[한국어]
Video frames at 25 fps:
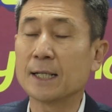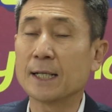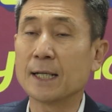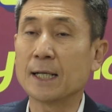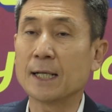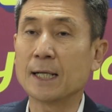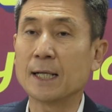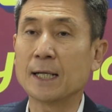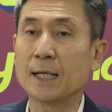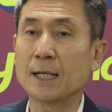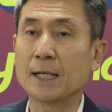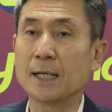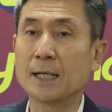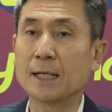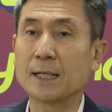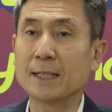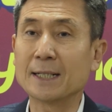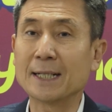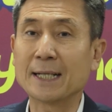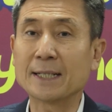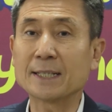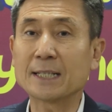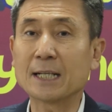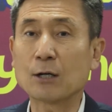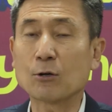
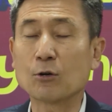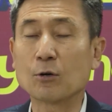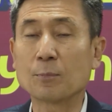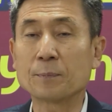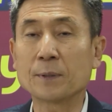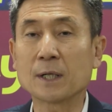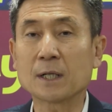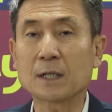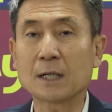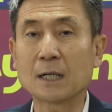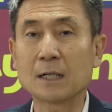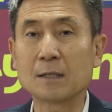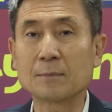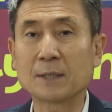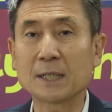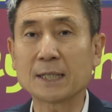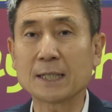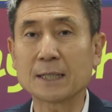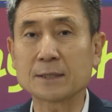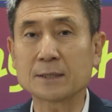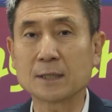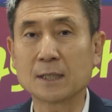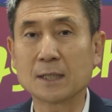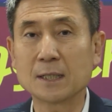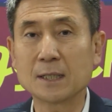해낸다고 평가를
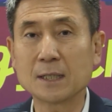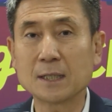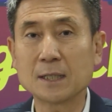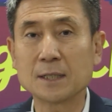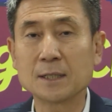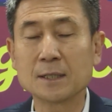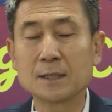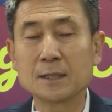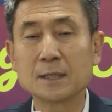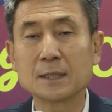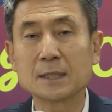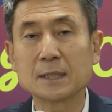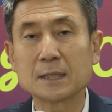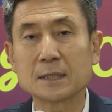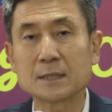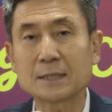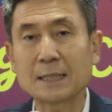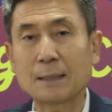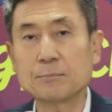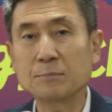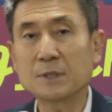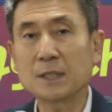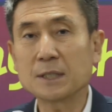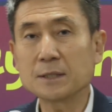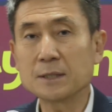받아서
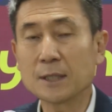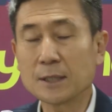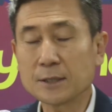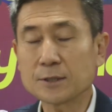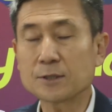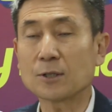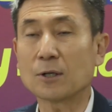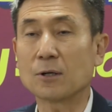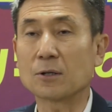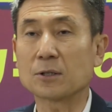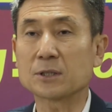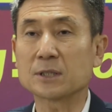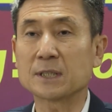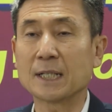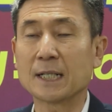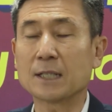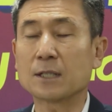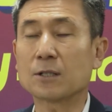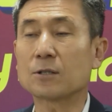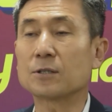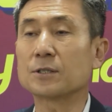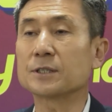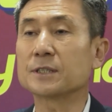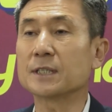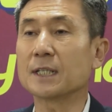삼 년 연속
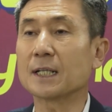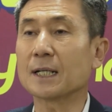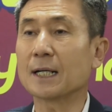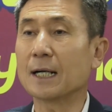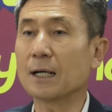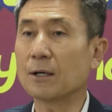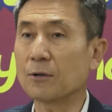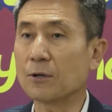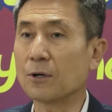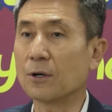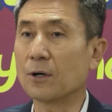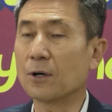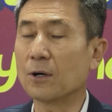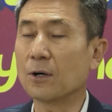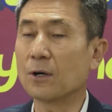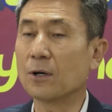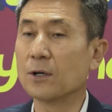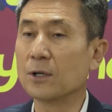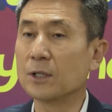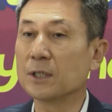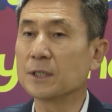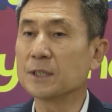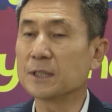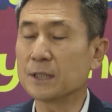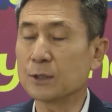제대로 시행하고
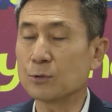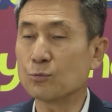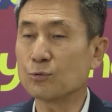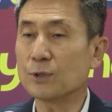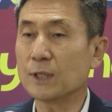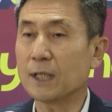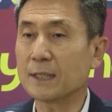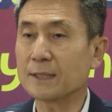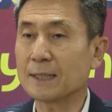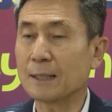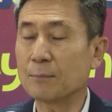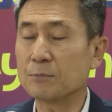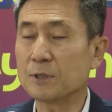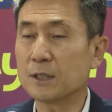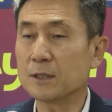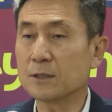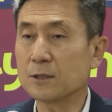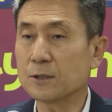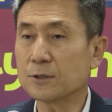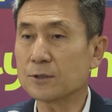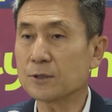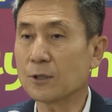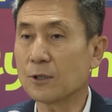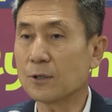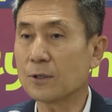이후에 삼 년
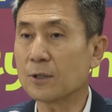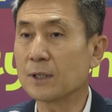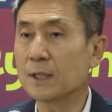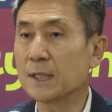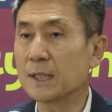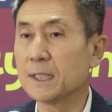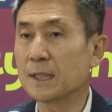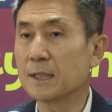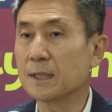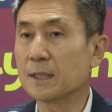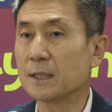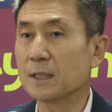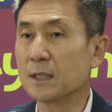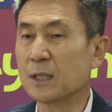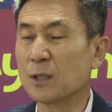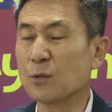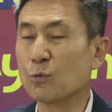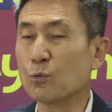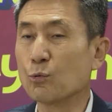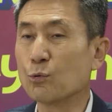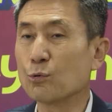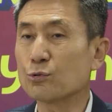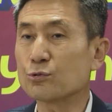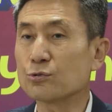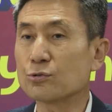연속
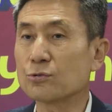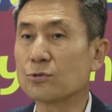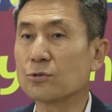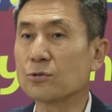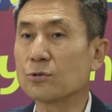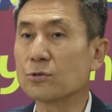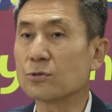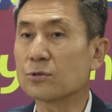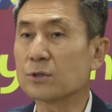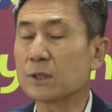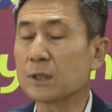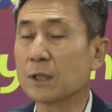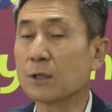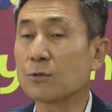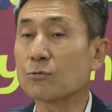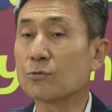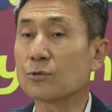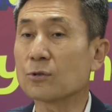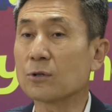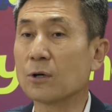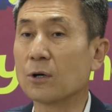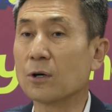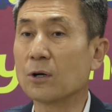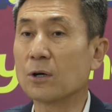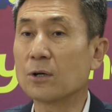우수
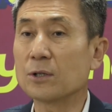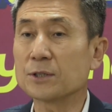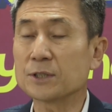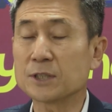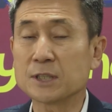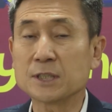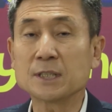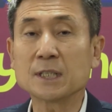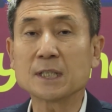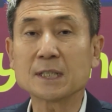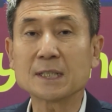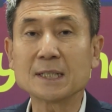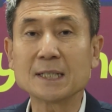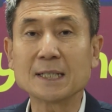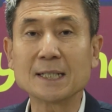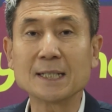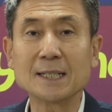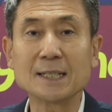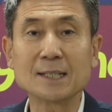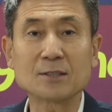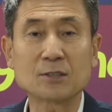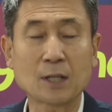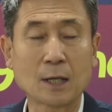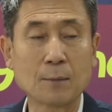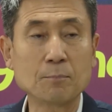특구로
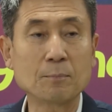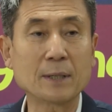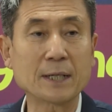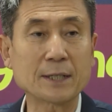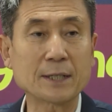지정이 된